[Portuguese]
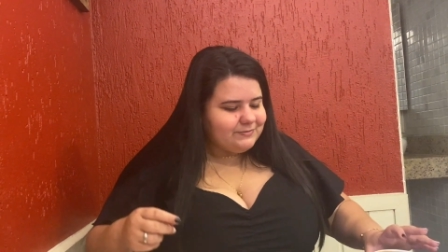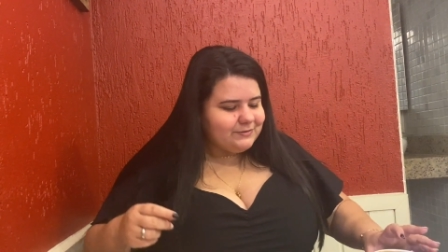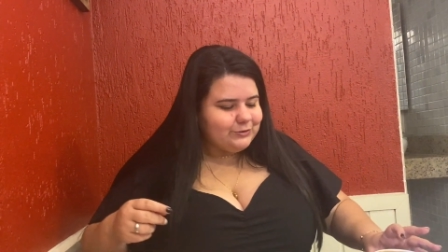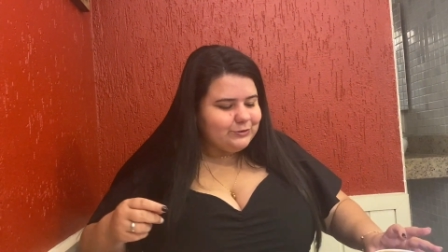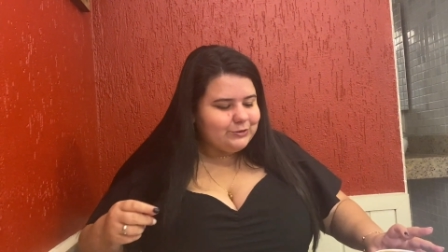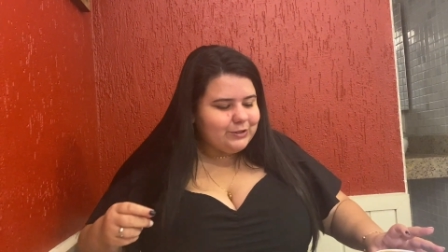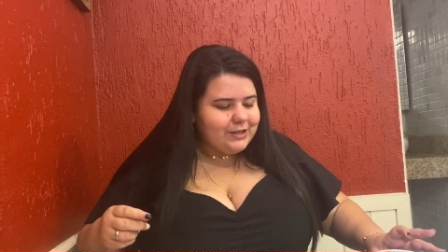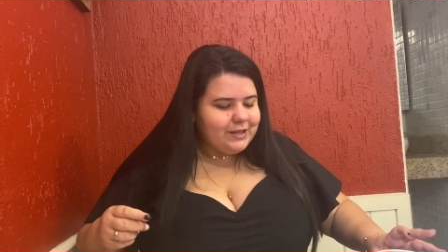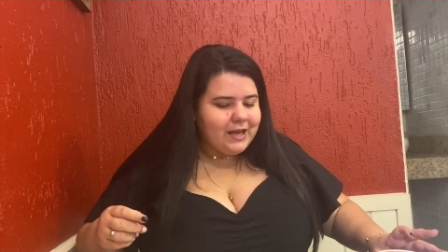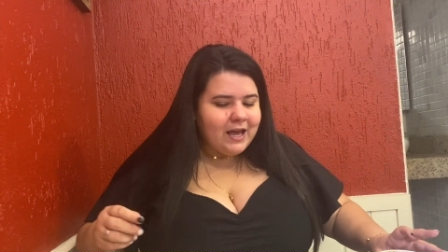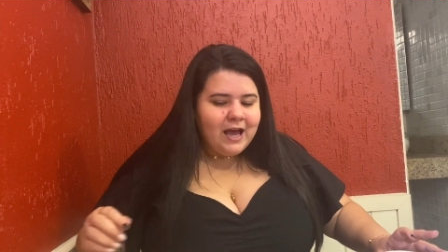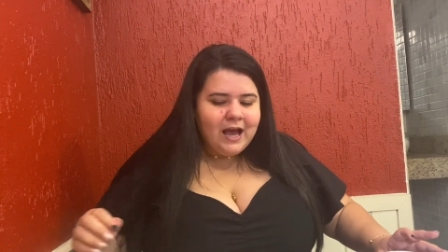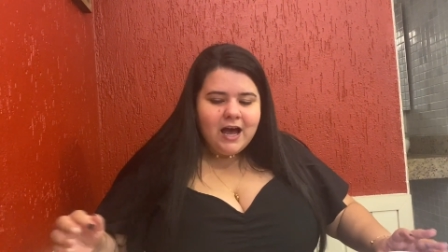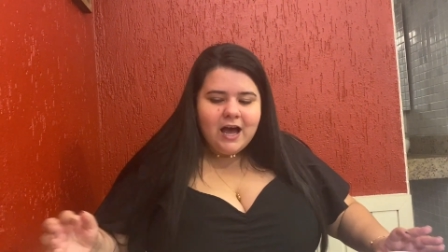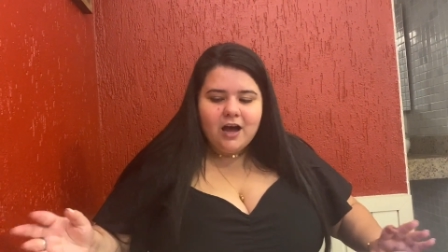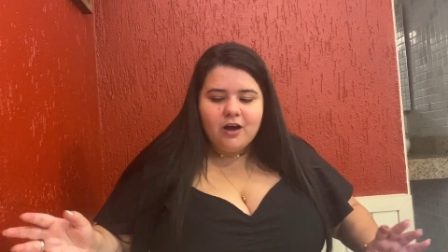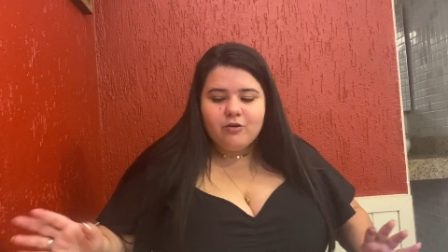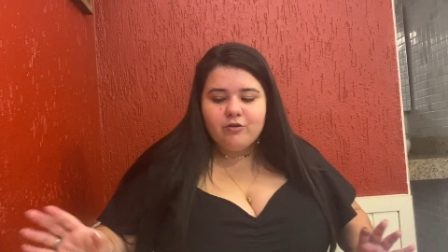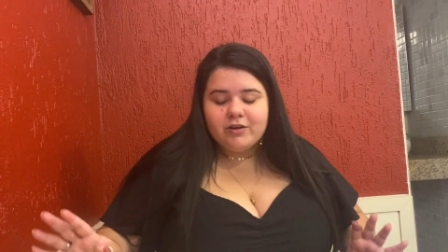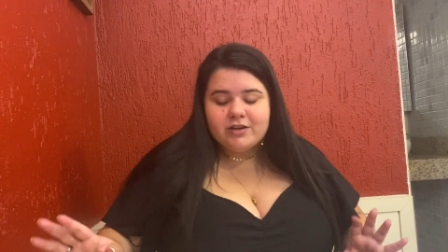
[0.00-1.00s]
Isso aí.
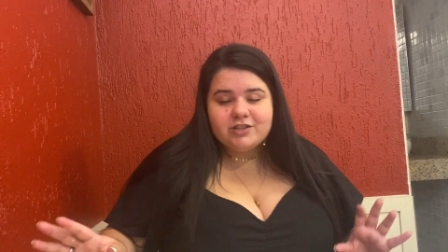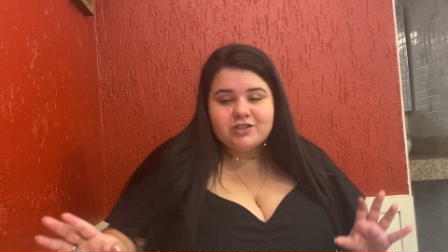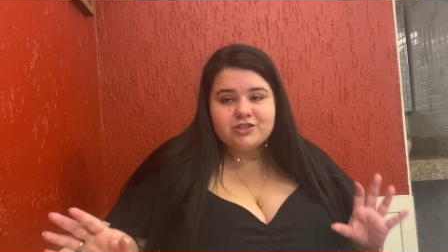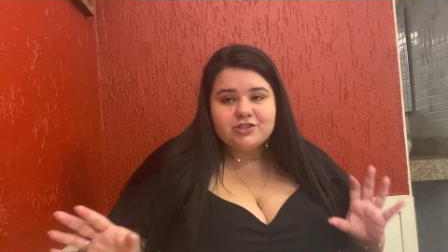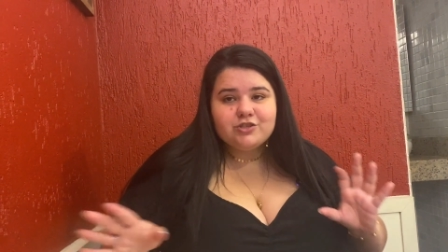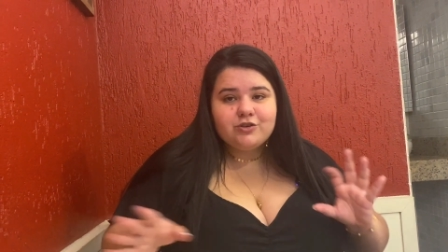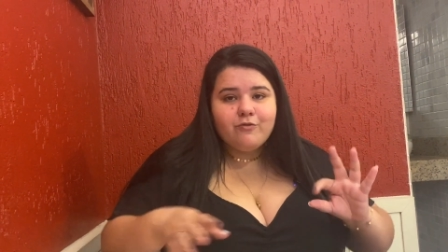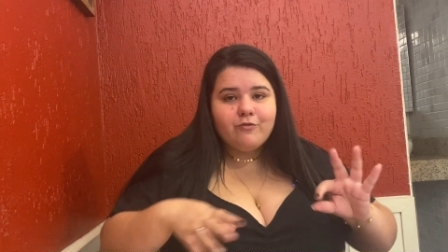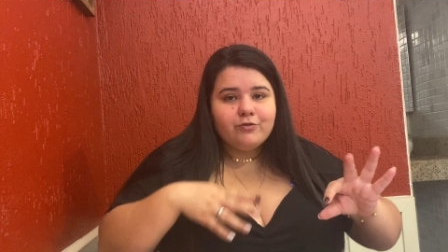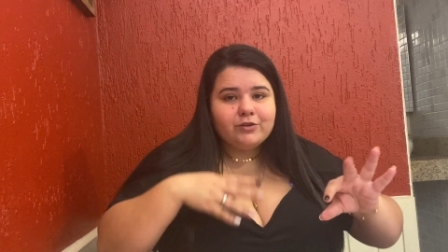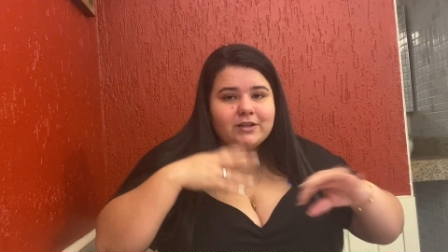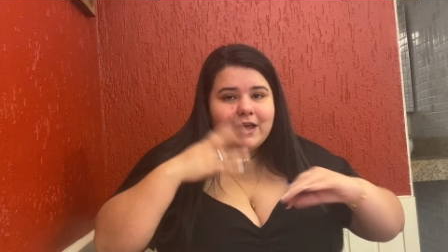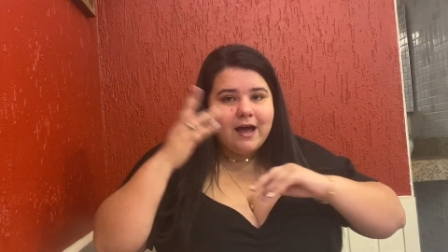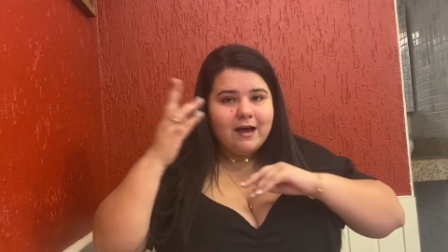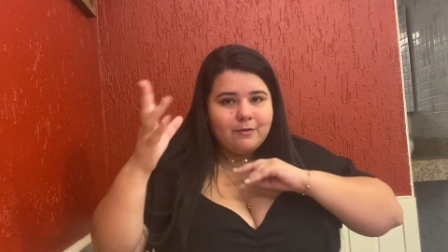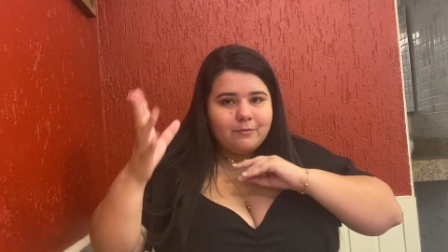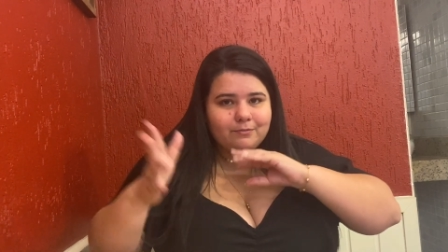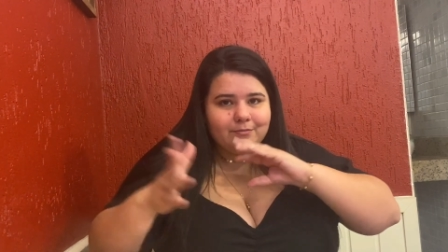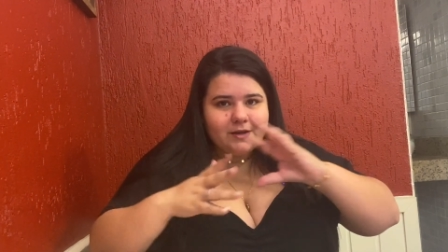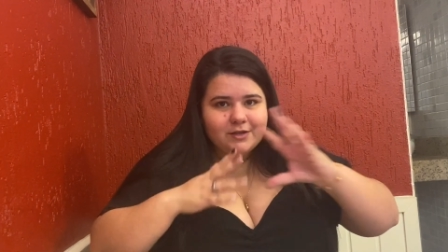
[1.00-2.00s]
Agora, gente, eu vou
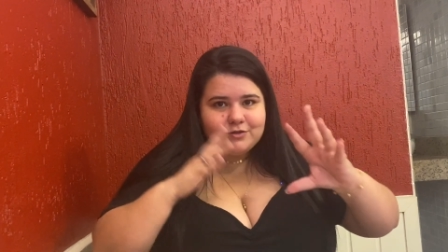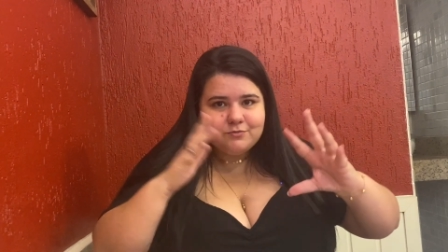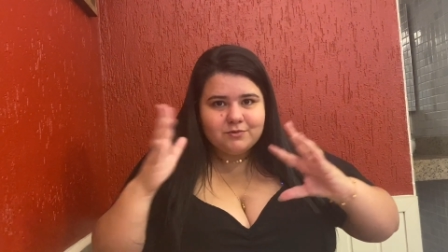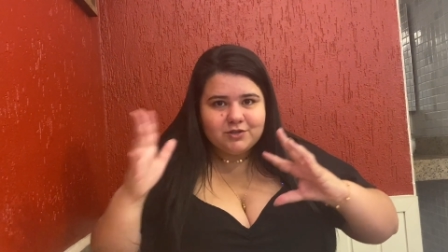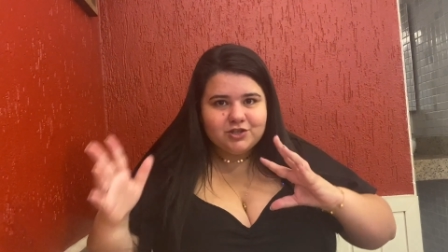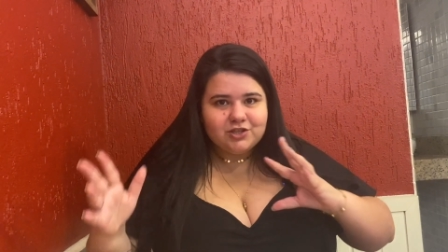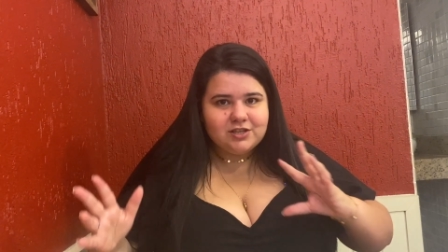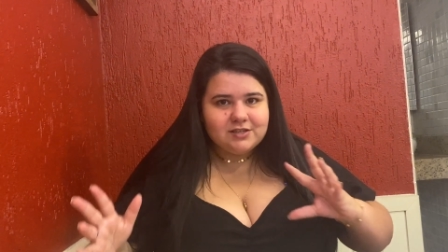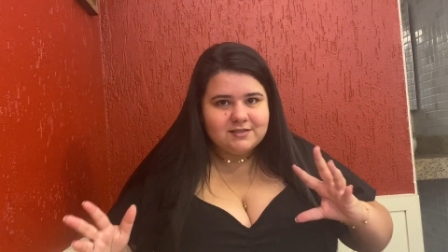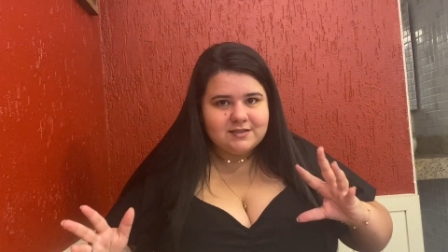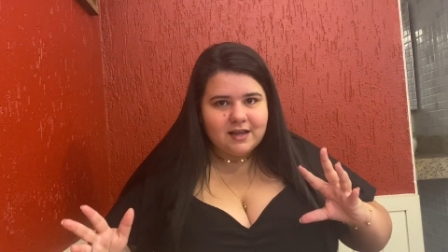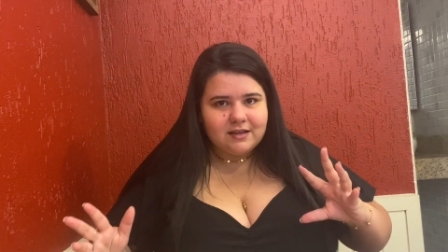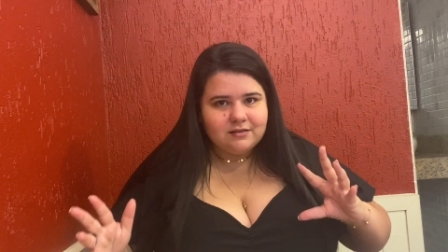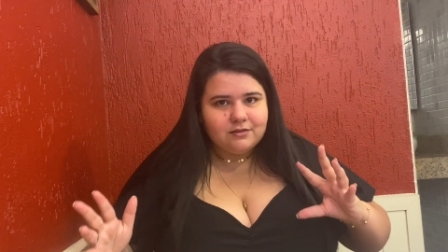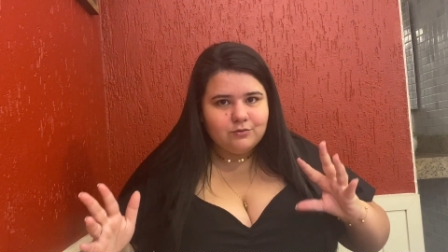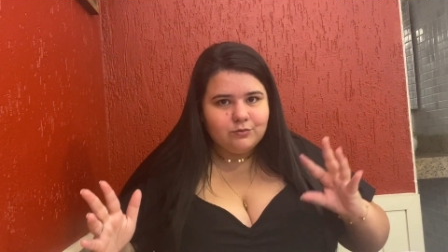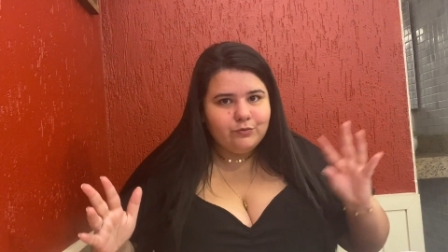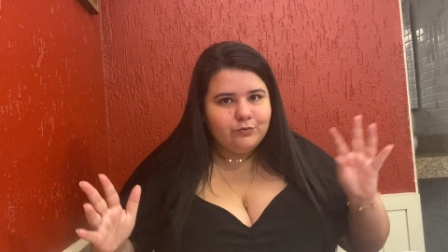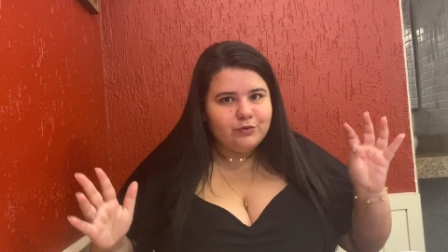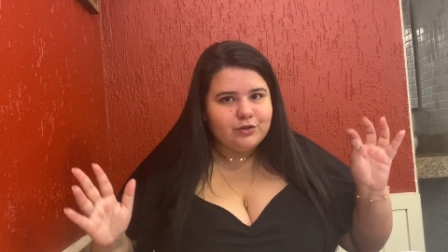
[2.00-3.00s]
dar mais uma agilizada
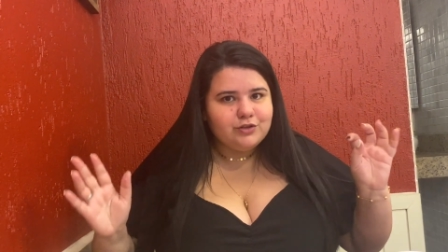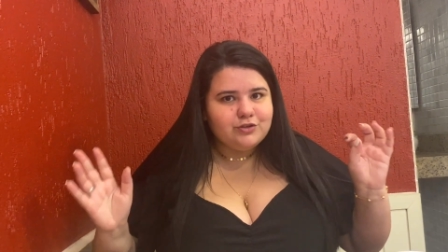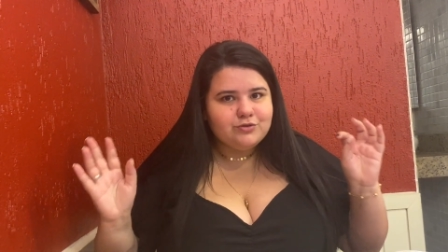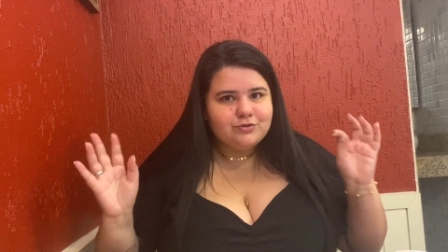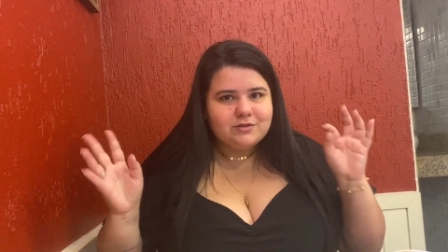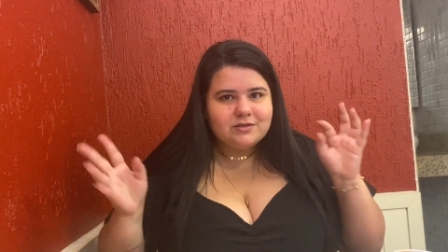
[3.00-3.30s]
no vídeo,